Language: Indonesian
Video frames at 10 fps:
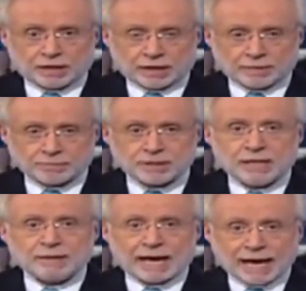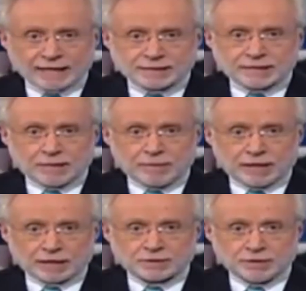Times and
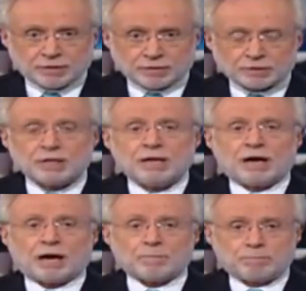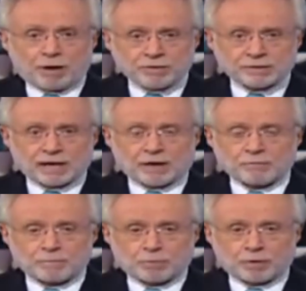CBS News are both now
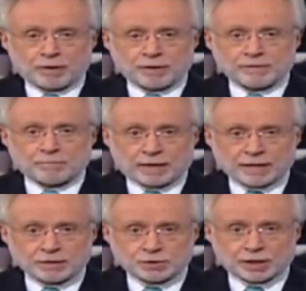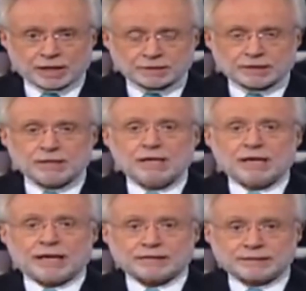reporting that Michael Jackson
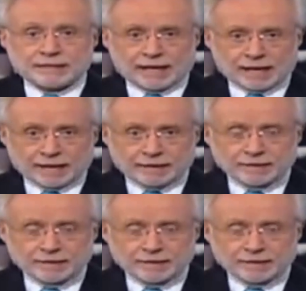has died.